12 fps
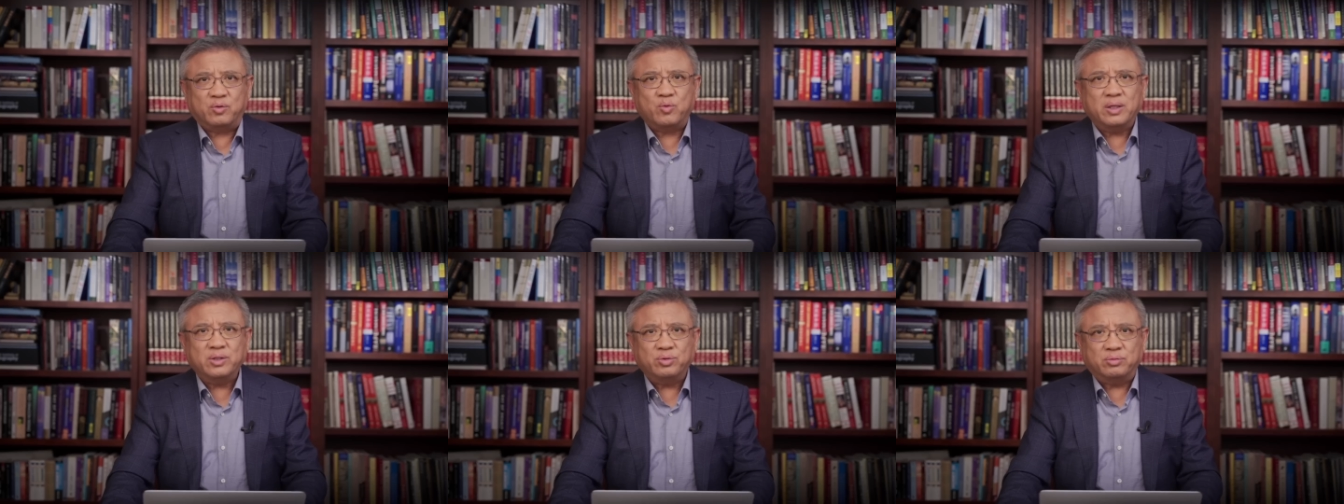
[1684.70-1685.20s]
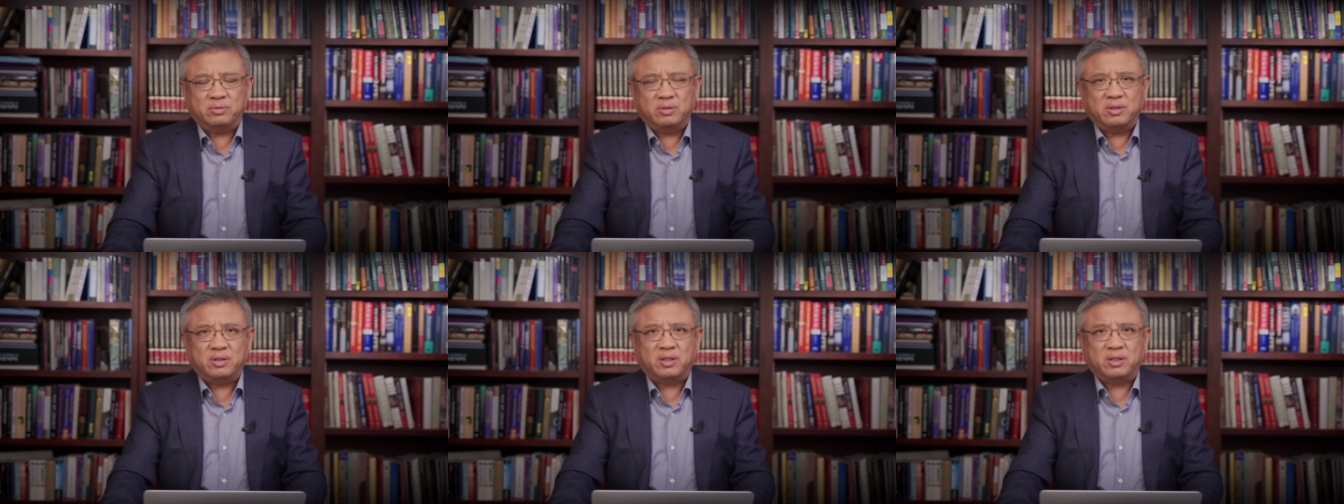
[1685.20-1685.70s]
关注，
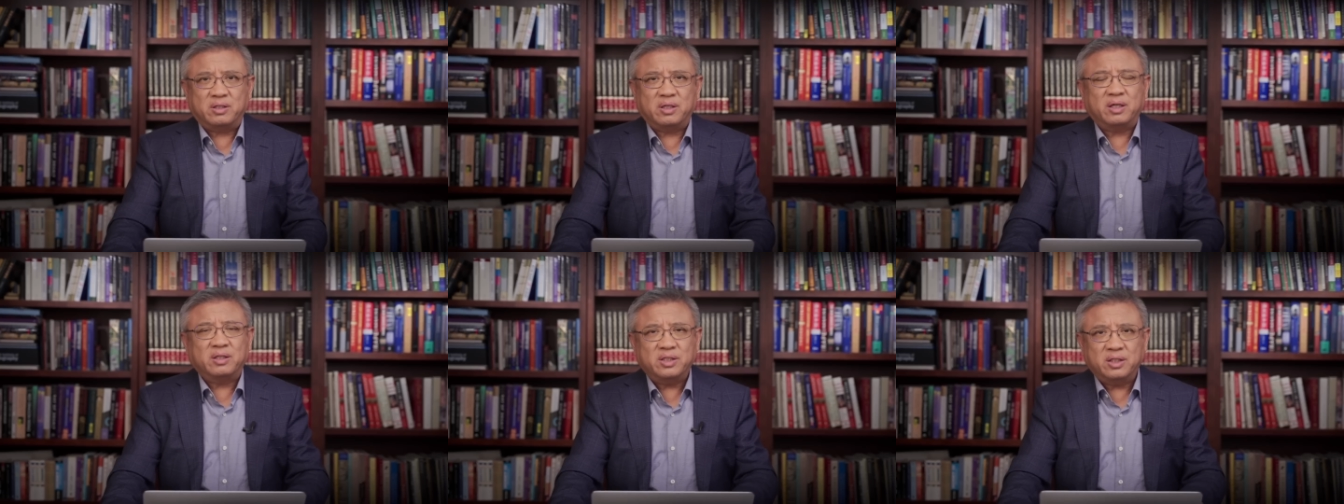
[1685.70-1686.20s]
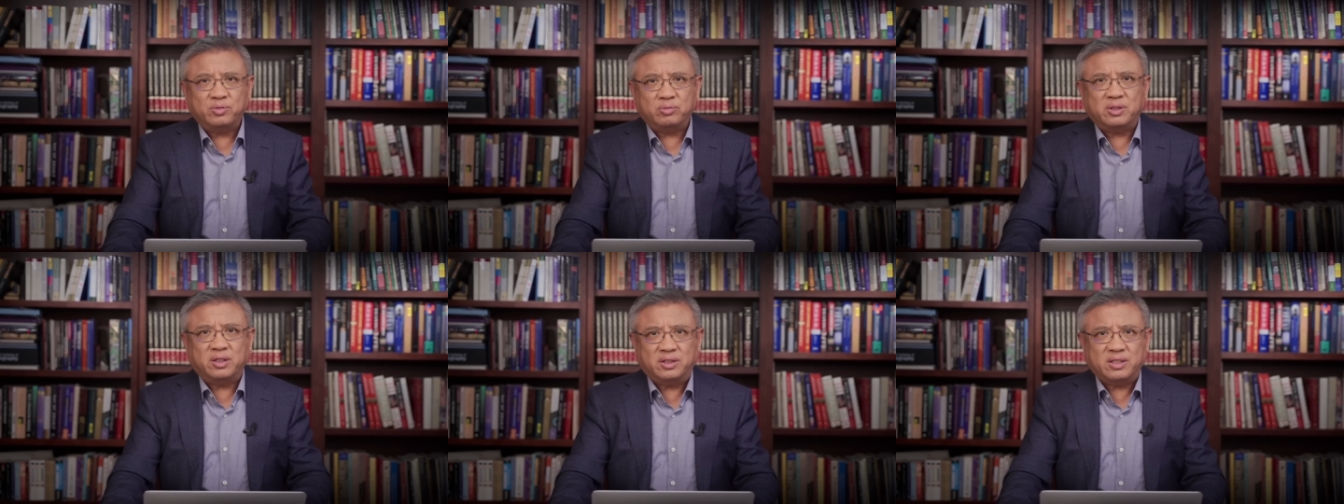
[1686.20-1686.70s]
呃，当然先注
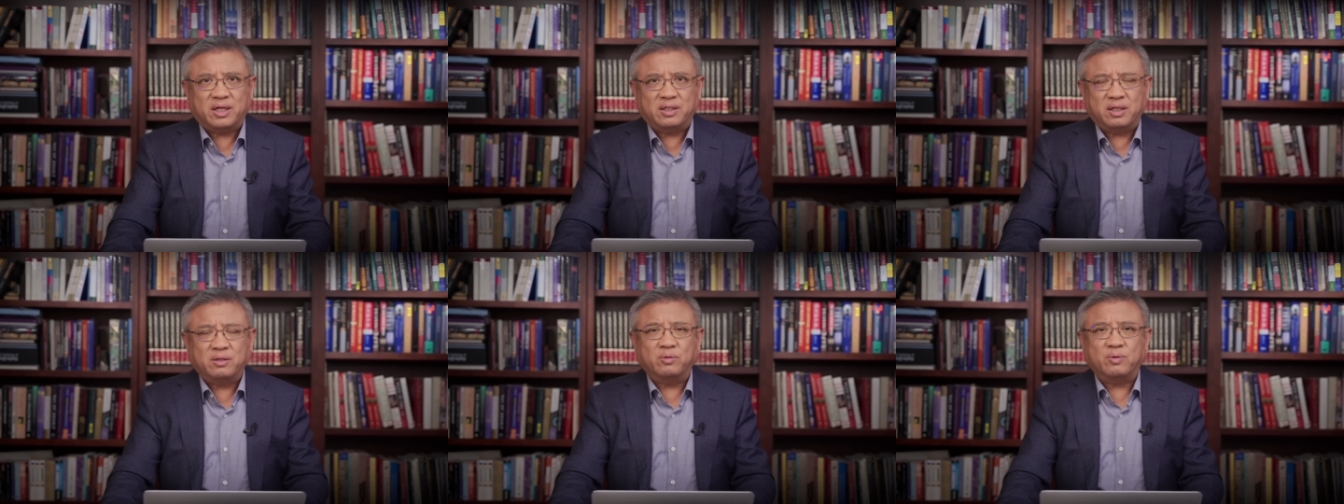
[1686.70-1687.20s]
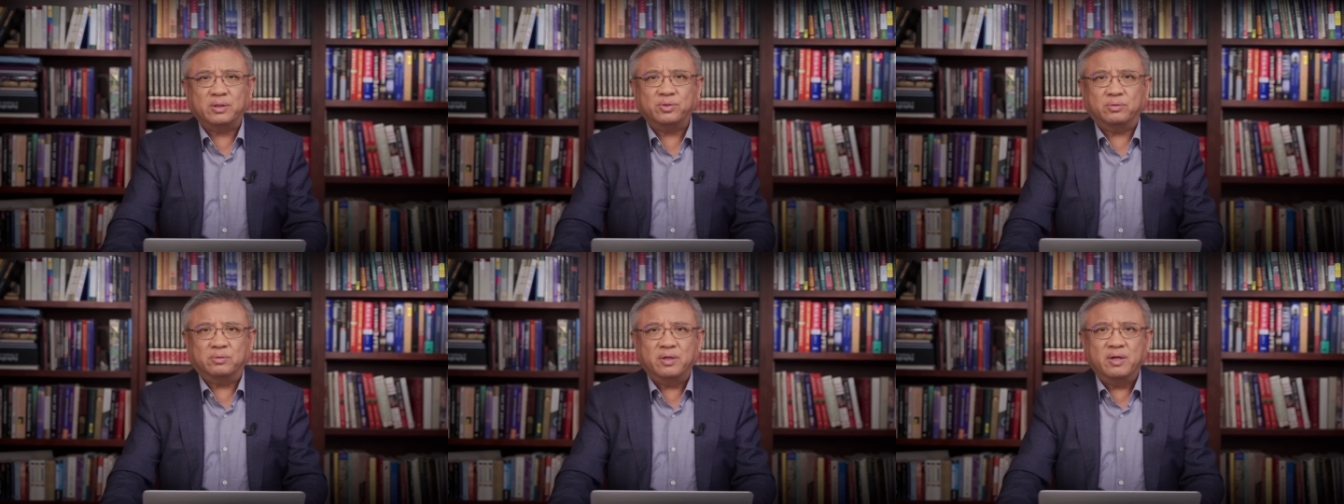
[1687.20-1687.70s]
册一下，然后关
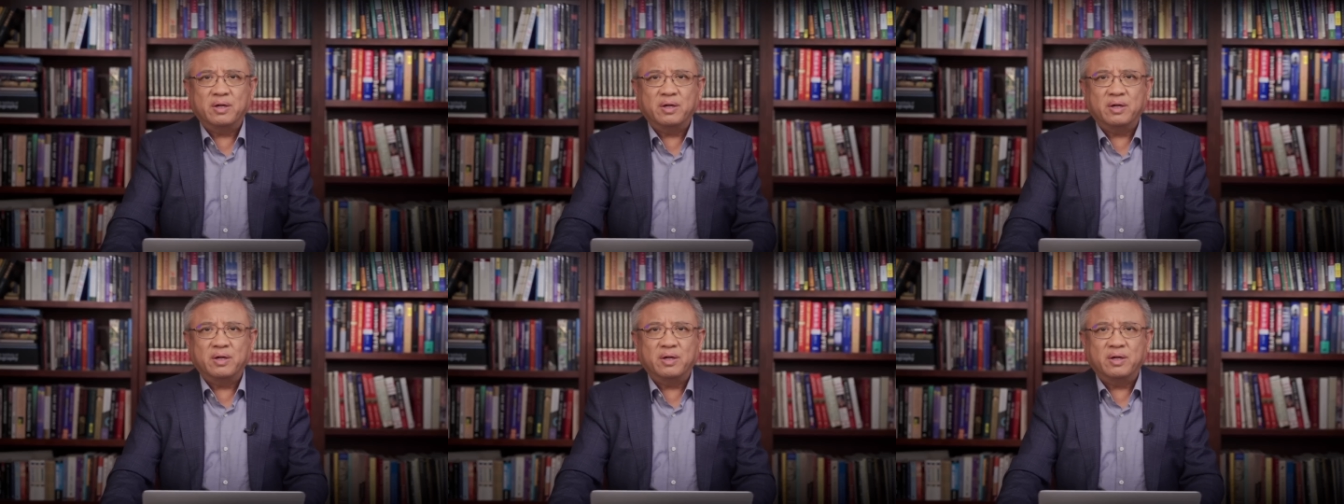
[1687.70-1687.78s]
注。